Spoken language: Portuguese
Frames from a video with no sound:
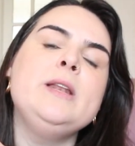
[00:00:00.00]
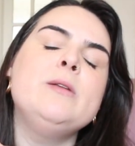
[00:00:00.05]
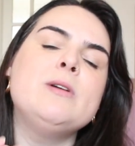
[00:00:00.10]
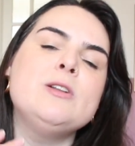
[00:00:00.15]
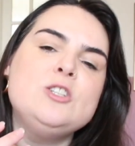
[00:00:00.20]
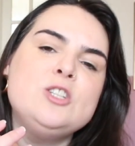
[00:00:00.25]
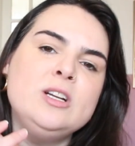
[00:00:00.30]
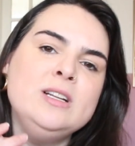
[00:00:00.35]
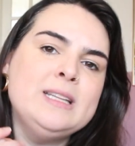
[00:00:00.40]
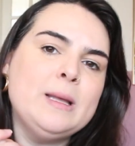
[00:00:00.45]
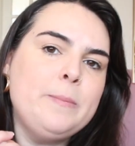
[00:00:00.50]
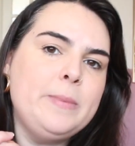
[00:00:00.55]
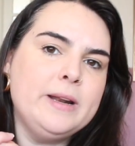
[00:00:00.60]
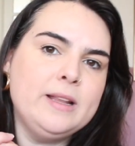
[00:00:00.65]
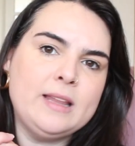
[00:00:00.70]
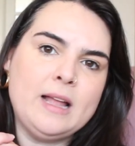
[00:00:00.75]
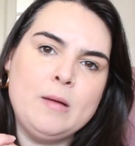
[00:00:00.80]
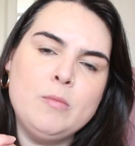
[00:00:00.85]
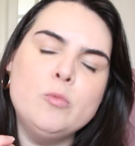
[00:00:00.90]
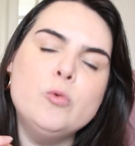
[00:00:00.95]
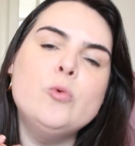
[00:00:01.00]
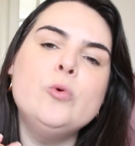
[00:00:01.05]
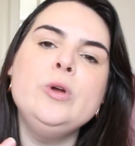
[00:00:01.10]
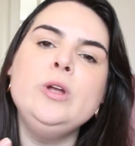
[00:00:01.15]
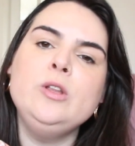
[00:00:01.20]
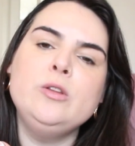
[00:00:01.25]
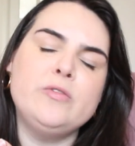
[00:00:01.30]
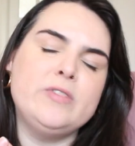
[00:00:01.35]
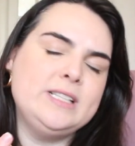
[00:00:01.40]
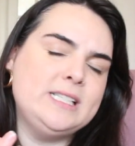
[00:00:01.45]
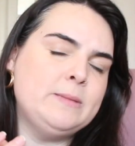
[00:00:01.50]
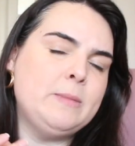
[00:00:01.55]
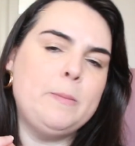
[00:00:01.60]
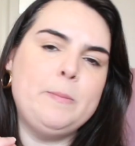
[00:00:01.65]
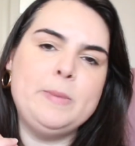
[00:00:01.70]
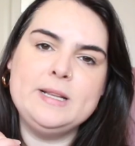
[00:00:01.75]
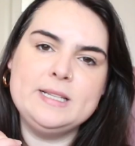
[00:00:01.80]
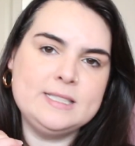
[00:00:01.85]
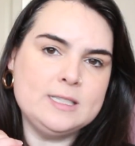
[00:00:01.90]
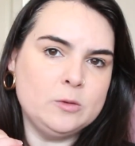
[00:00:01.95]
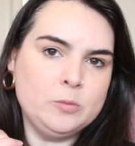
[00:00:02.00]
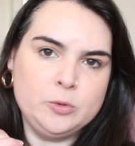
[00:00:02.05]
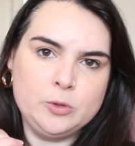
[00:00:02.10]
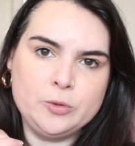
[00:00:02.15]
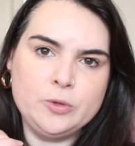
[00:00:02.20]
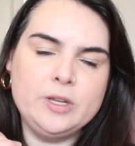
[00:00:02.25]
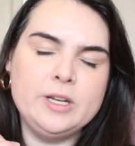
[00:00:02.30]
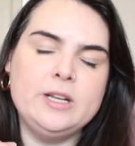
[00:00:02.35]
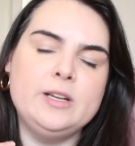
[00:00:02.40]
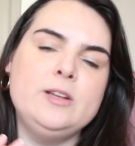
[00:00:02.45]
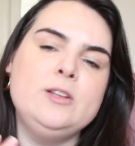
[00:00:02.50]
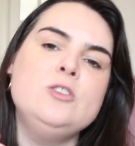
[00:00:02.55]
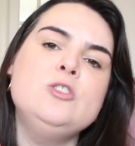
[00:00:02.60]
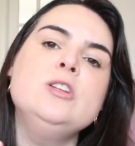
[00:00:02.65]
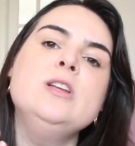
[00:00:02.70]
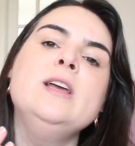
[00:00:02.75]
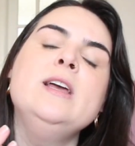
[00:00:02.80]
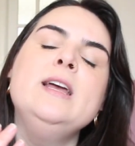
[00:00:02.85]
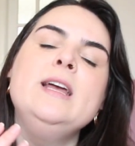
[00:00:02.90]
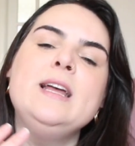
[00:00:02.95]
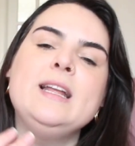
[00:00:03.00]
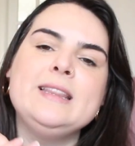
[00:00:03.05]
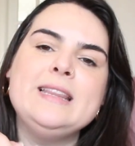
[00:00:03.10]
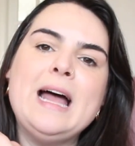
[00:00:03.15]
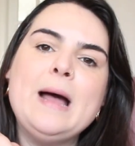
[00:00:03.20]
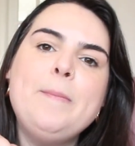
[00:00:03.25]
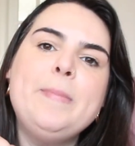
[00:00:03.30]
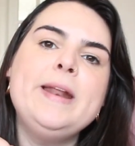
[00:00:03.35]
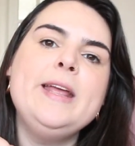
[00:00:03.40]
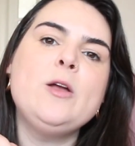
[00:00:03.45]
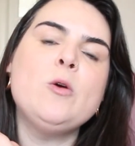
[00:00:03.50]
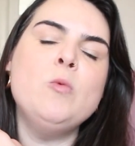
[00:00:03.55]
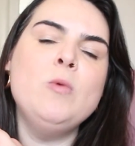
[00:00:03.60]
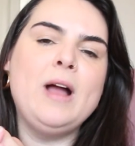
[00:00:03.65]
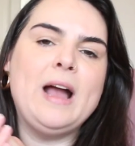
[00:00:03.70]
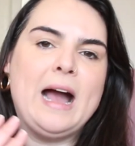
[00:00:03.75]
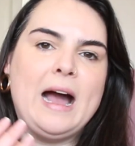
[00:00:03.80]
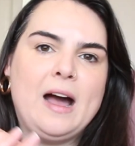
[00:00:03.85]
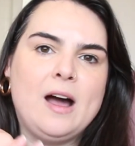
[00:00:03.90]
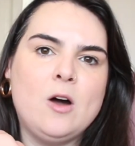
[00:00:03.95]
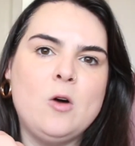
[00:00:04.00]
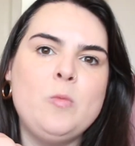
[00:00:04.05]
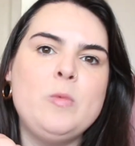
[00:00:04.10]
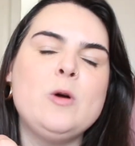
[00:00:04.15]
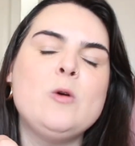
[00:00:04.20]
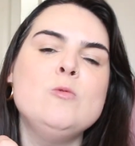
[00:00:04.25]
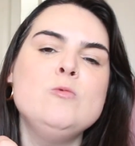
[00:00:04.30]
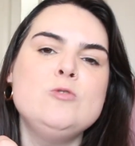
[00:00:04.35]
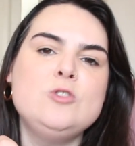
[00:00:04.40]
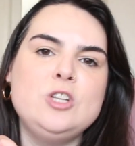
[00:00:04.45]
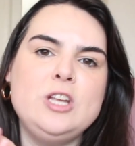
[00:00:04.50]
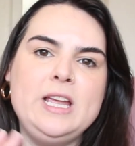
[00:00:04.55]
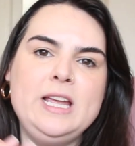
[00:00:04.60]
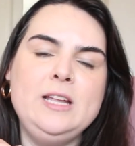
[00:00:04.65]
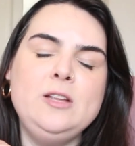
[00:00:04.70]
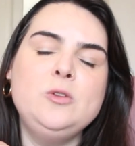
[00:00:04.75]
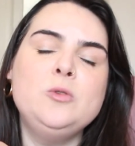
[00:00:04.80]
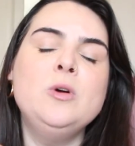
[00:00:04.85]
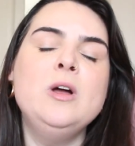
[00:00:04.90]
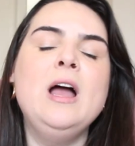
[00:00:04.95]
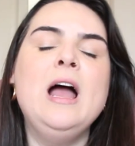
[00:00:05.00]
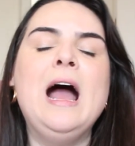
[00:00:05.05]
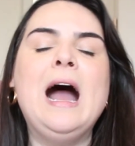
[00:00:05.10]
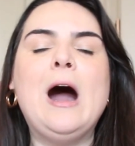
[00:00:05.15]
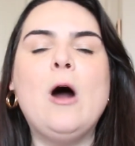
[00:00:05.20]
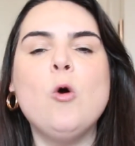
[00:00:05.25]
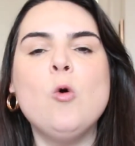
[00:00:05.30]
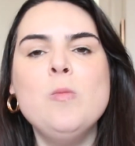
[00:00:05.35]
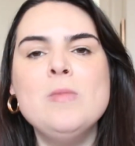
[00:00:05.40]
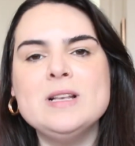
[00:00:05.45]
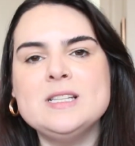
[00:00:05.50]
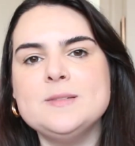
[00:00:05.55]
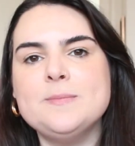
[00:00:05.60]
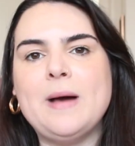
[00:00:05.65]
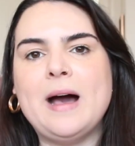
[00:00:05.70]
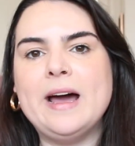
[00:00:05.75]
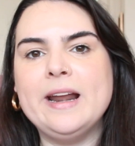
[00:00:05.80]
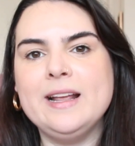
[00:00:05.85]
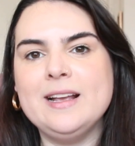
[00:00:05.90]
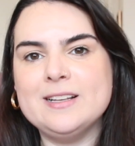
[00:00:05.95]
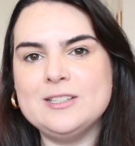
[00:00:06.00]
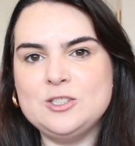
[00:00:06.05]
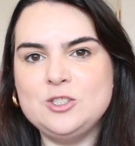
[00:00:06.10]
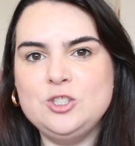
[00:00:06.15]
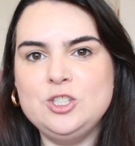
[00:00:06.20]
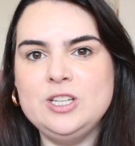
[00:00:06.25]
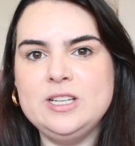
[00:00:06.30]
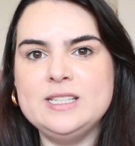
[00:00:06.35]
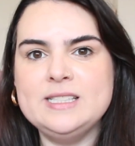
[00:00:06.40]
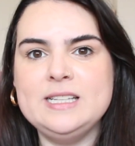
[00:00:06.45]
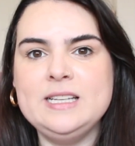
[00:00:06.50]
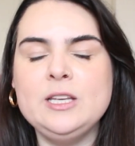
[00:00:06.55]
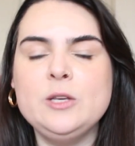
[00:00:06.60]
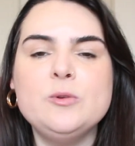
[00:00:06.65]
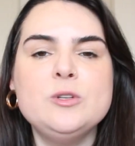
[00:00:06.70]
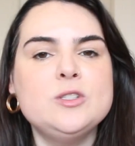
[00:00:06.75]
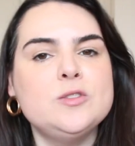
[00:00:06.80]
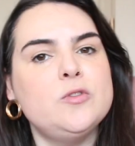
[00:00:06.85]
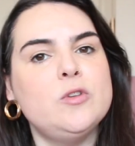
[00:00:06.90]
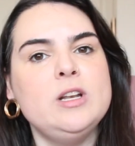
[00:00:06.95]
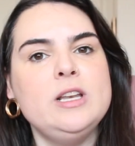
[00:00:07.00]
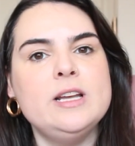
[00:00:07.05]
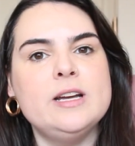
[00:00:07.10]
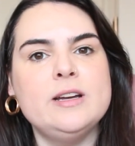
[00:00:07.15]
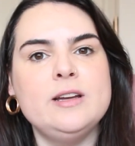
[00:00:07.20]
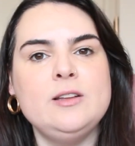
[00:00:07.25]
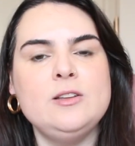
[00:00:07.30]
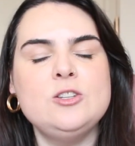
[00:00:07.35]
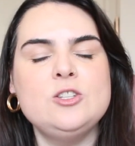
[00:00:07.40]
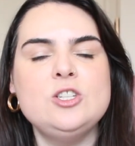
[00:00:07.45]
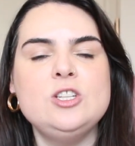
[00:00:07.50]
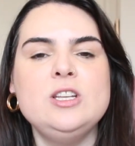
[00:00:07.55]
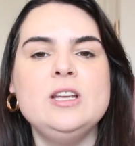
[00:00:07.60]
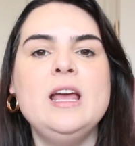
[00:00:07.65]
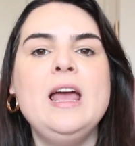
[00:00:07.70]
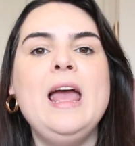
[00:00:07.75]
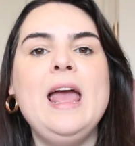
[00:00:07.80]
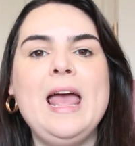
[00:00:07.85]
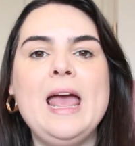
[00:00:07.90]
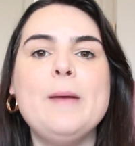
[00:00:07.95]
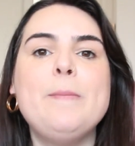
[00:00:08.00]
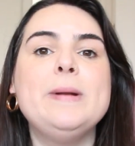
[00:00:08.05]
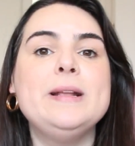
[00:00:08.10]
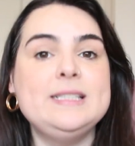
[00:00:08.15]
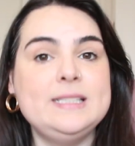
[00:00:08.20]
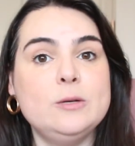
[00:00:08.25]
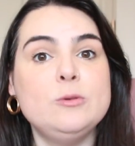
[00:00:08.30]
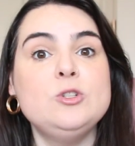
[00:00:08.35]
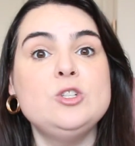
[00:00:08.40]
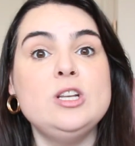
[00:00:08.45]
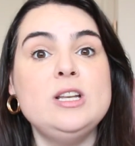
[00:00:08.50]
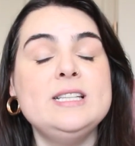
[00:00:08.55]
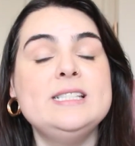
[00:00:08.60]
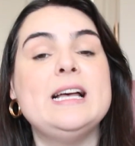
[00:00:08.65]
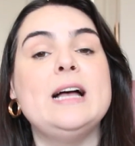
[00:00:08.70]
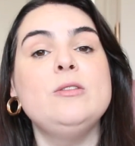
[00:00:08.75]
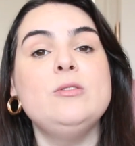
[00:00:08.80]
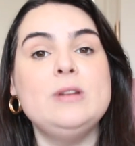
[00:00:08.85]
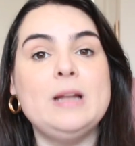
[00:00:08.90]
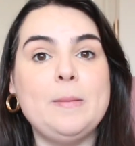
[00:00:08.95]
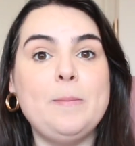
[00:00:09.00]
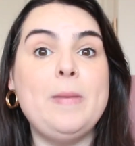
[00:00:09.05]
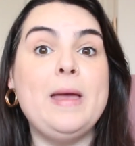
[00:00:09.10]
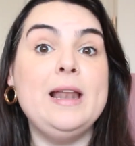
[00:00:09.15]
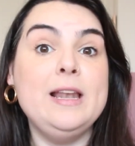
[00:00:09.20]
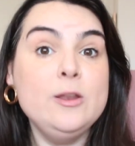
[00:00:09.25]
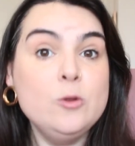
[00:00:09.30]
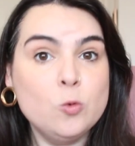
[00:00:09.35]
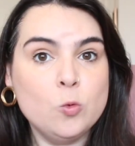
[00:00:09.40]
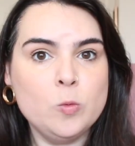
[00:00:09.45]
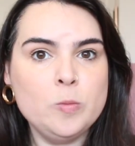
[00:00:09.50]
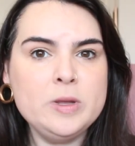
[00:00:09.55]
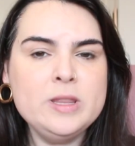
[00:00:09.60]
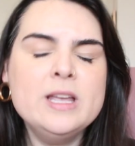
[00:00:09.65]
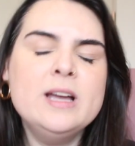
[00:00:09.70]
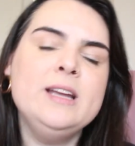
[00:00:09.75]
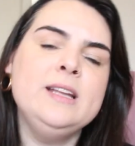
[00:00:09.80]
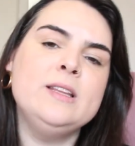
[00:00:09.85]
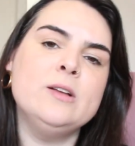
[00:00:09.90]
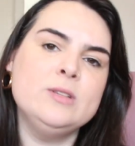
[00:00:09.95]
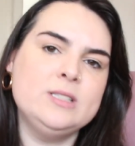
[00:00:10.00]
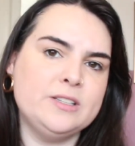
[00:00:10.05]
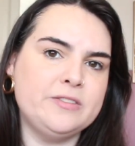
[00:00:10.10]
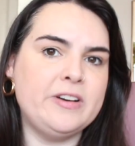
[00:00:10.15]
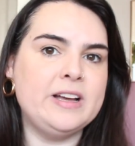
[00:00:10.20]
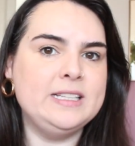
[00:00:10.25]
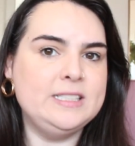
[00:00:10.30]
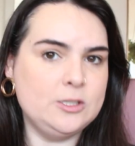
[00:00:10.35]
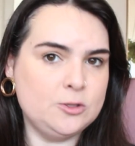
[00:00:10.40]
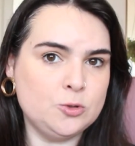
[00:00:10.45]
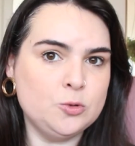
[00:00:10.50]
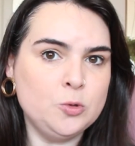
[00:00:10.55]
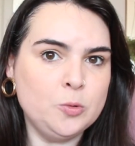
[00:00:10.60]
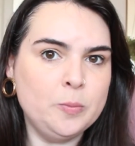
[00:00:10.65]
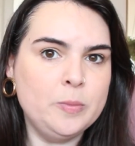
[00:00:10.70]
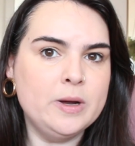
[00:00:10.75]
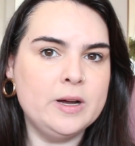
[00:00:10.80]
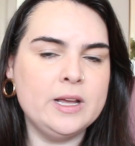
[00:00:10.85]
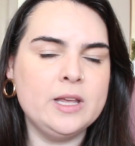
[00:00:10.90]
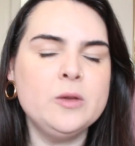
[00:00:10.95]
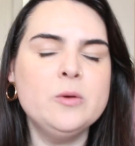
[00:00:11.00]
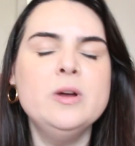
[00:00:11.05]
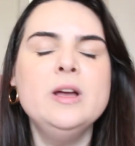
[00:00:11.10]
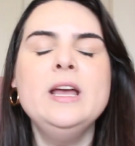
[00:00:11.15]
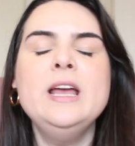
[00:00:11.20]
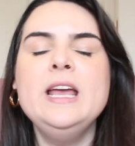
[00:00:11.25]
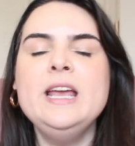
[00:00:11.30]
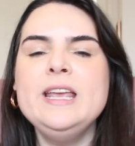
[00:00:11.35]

Não adianta apertar muito, fazer uma pressão muito grande, Dá para ir com calma, com jeito. Algumas marcas dizem que o esfoliante é para ser utilizado na pele úmida, então você faz isso no banho.